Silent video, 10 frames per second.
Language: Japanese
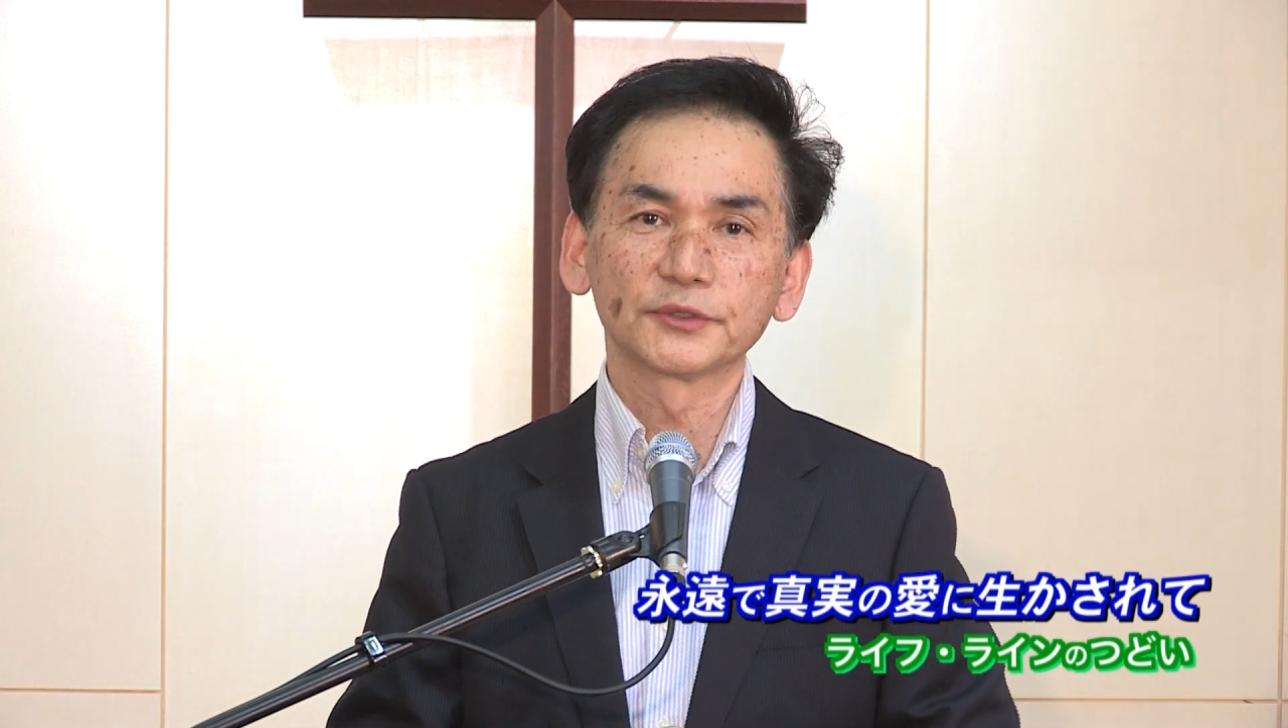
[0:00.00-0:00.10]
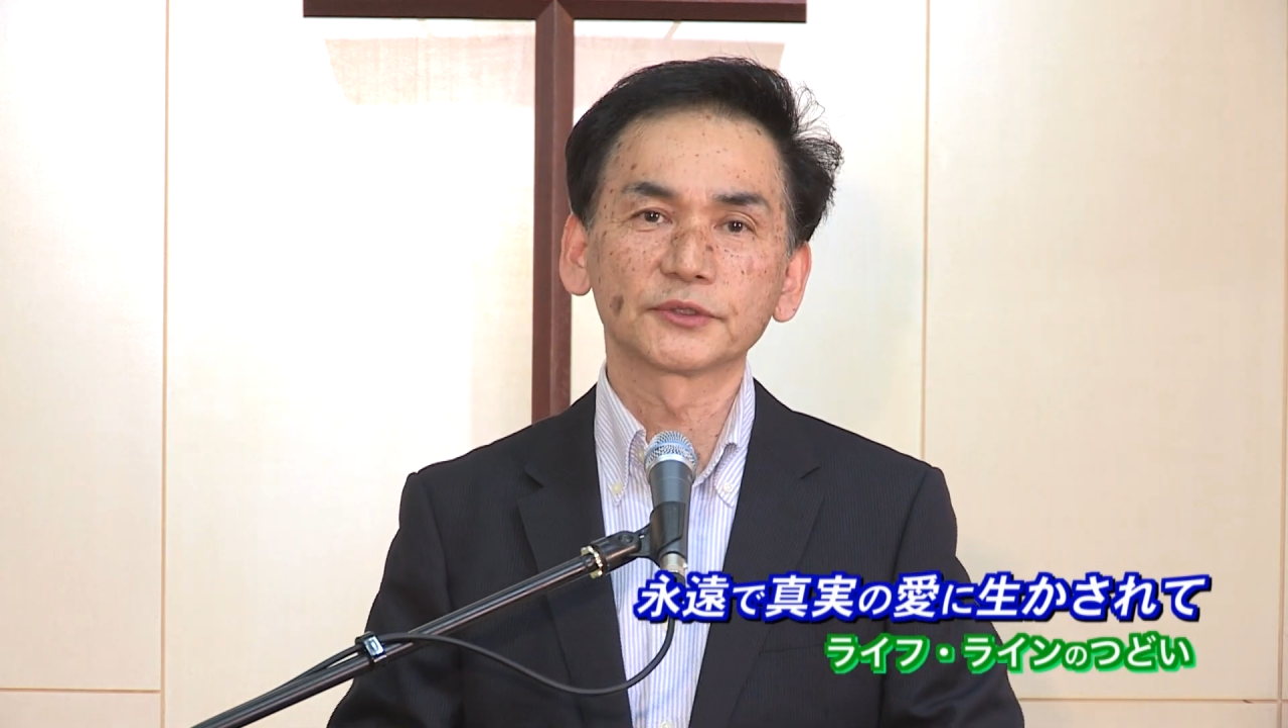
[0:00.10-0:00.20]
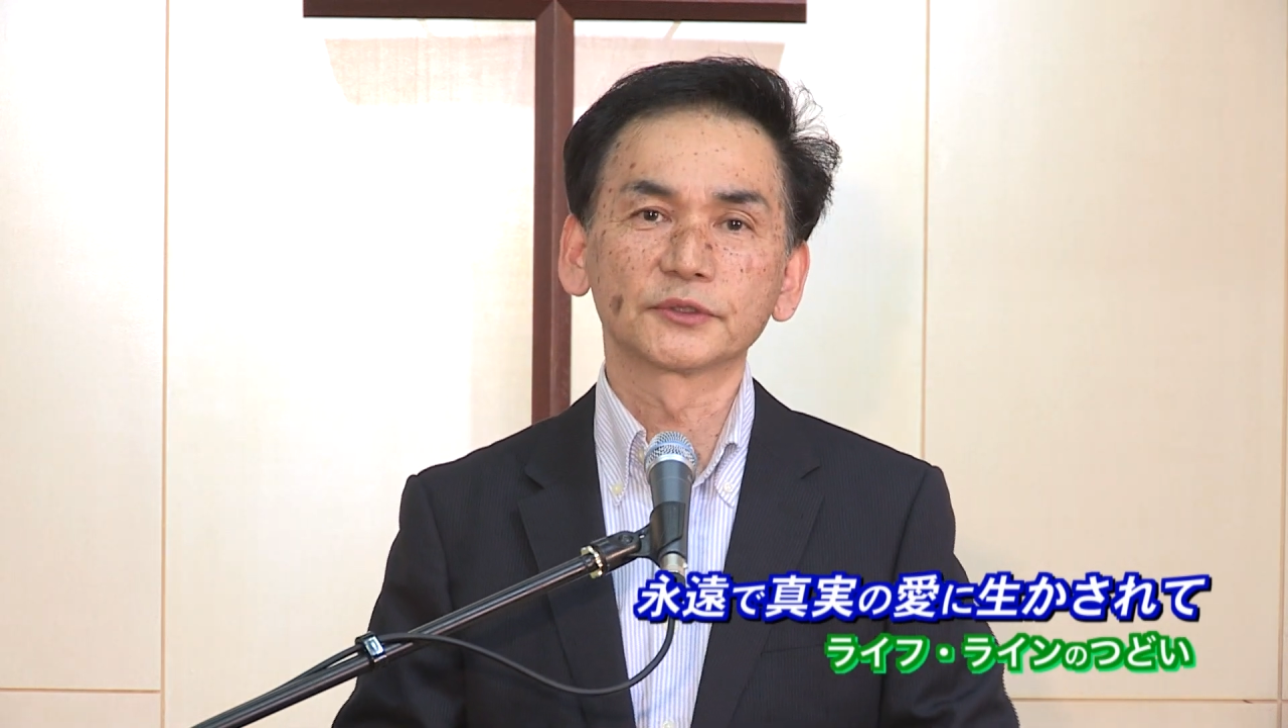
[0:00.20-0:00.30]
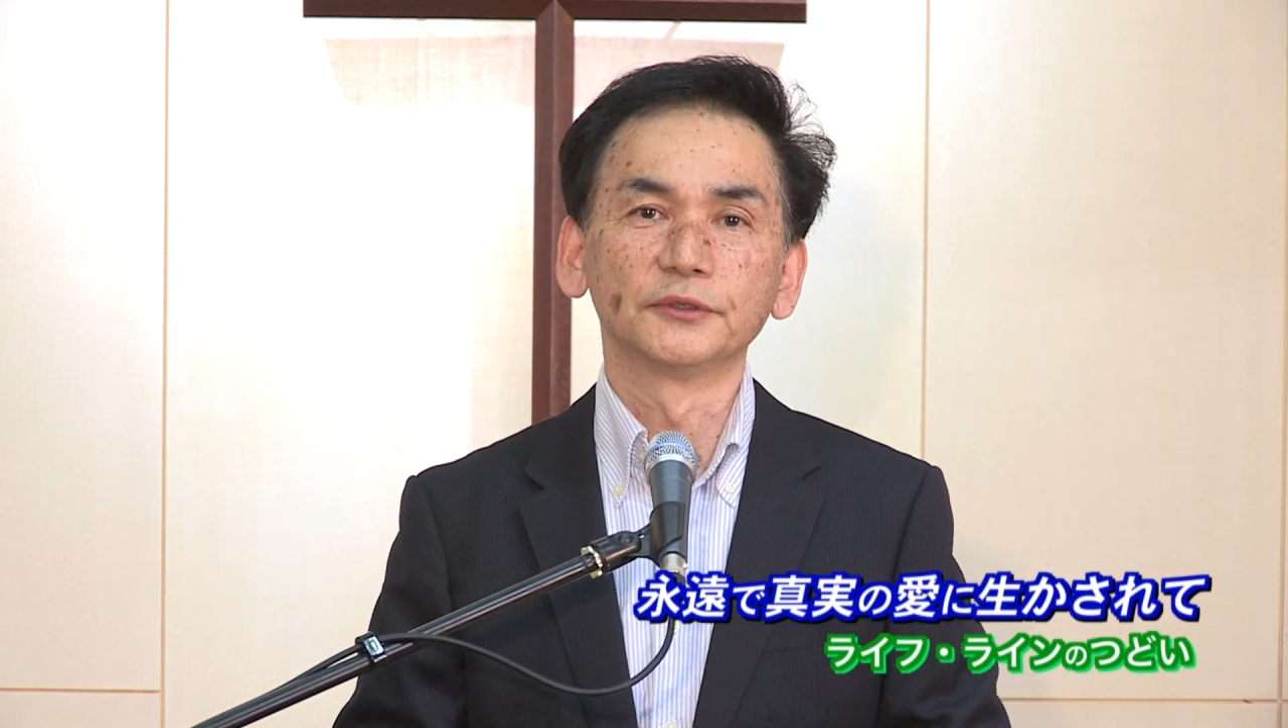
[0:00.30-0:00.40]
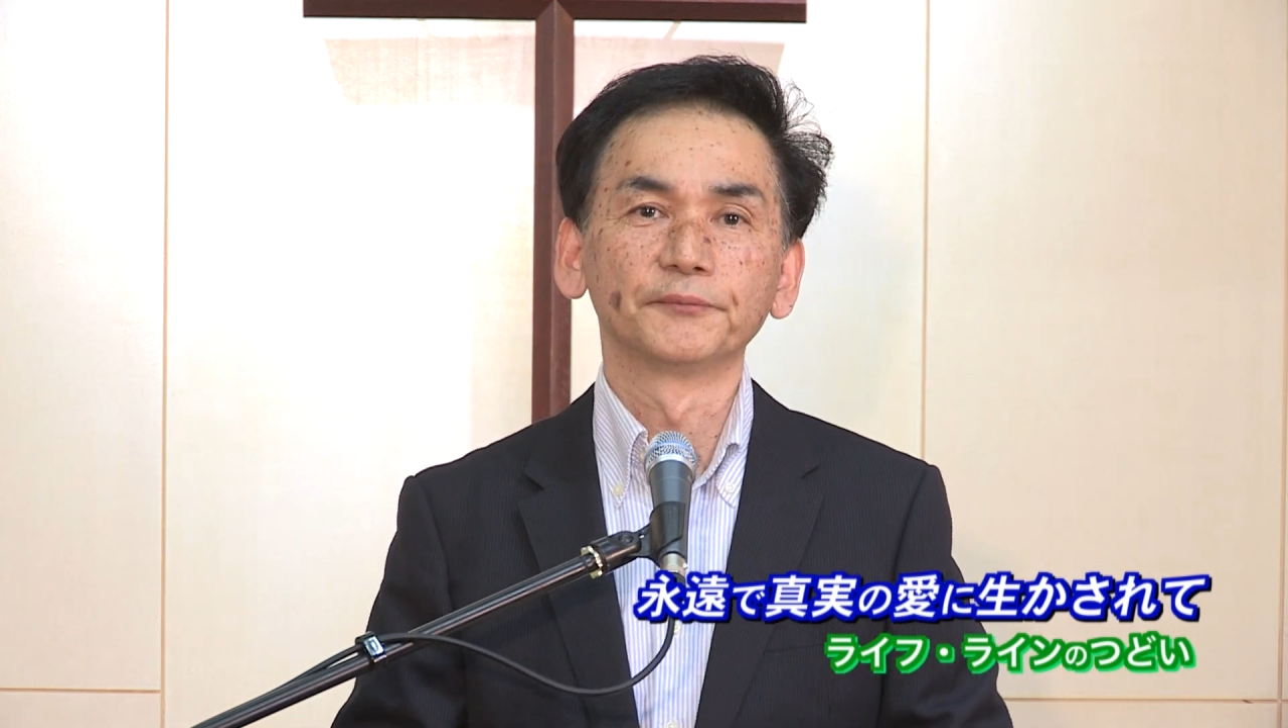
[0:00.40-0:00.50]
い
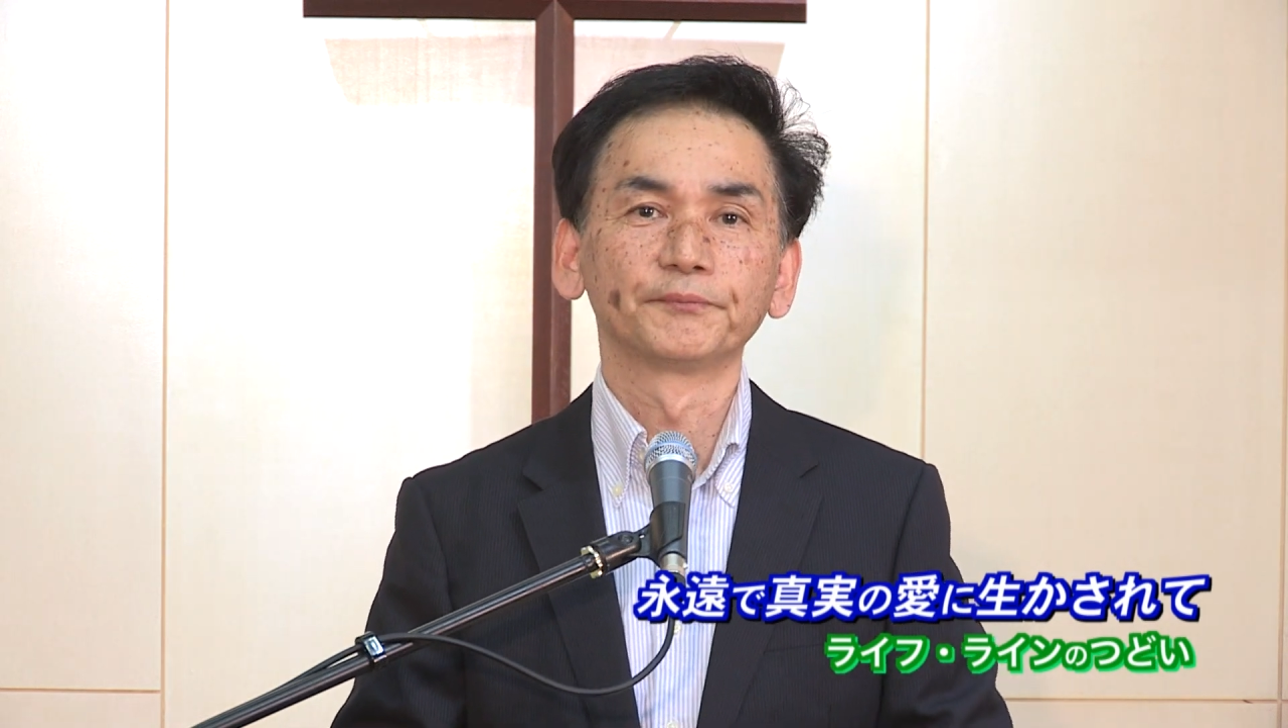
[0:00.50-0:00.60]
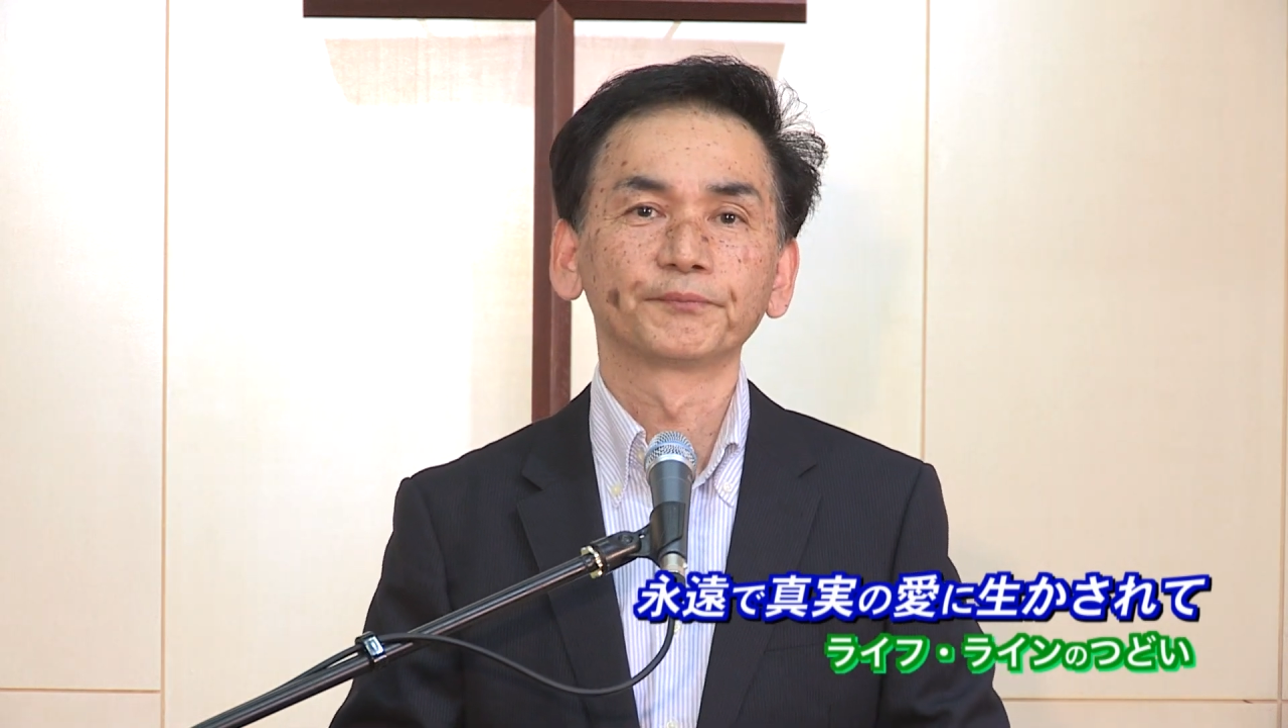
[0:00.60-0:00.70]
つつ